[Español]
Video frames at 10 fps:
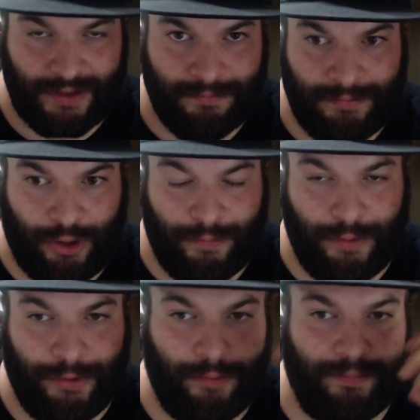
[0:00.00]
bajo mi
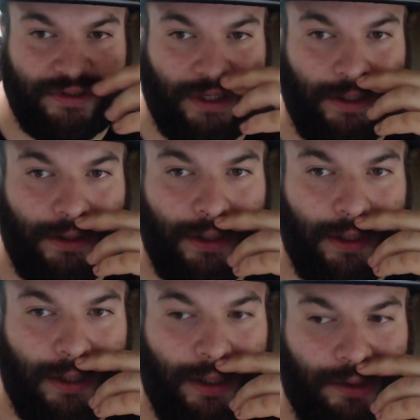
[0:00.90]
opinión personal,
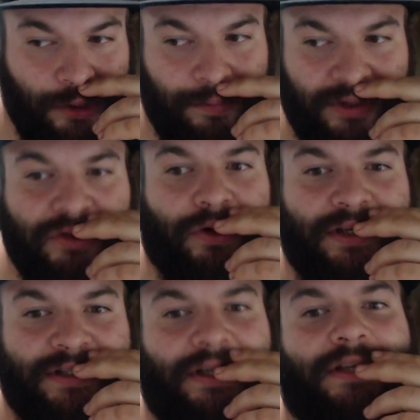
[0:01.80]
pienso
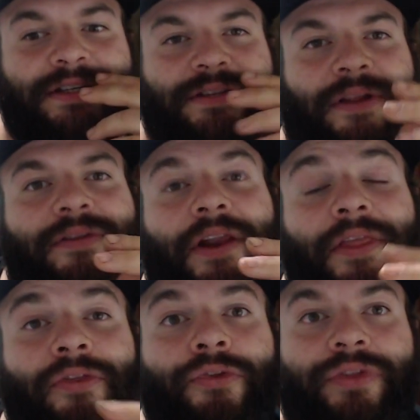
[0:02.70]
que sí, si están
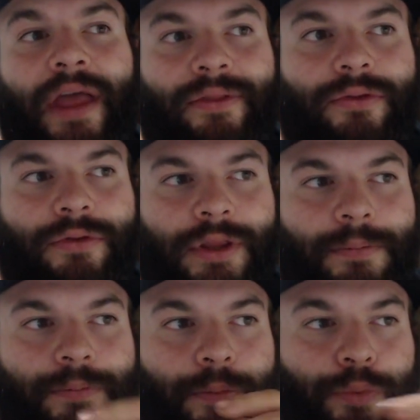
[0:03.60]
tardando tanto
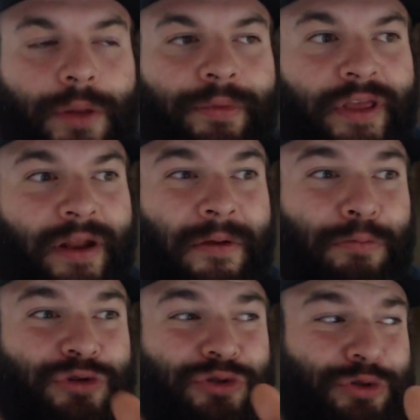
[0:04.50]
tiempo, porque podrían haber
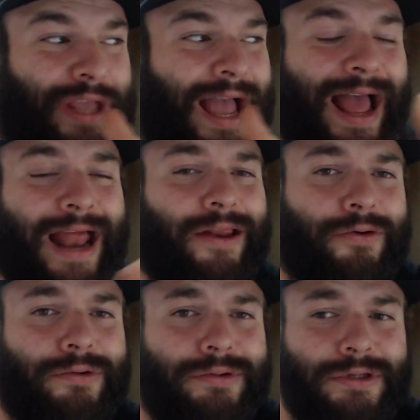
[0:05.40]
puesto ya
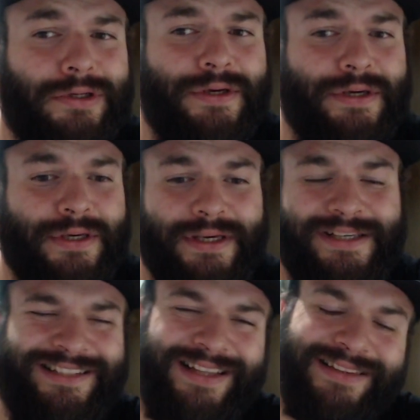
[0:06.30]
algo.
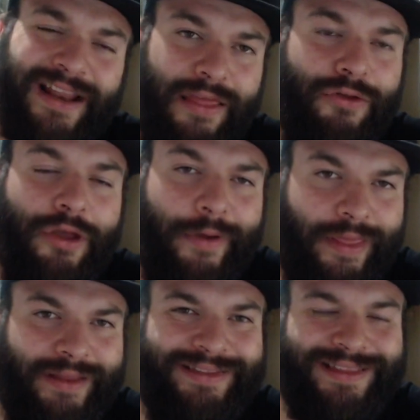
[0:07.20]
Si están tardando de
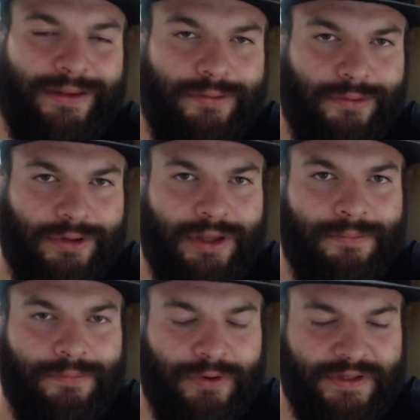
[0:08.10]
verdad tanto
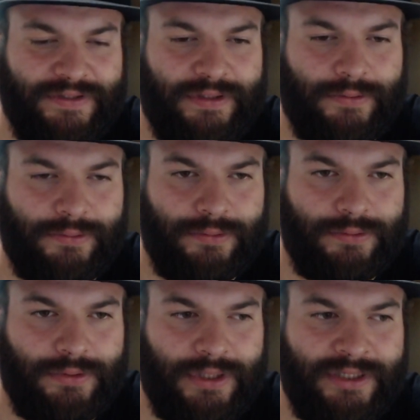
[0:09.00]
tiempo en esto,
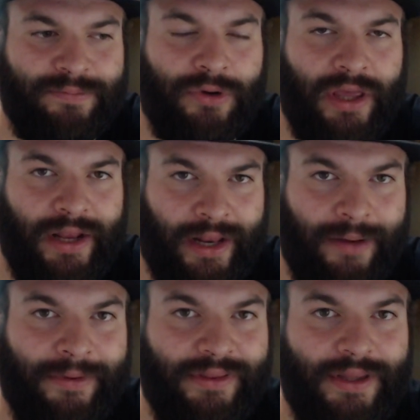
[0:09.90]
es porque
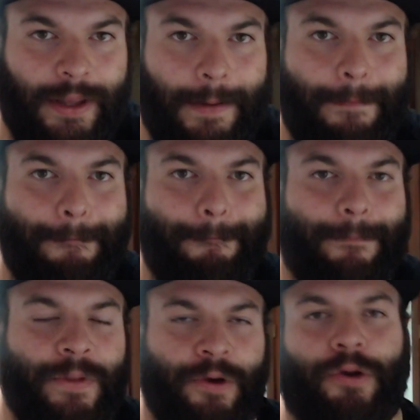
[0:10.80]
realmente
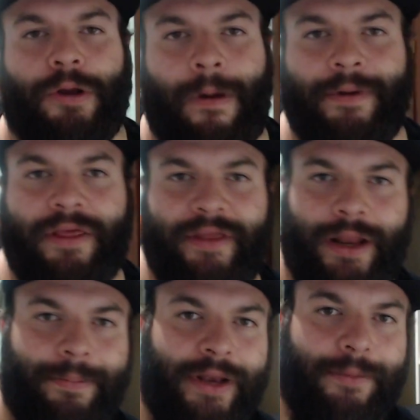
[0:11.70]
yo creo que va a merecer la pena.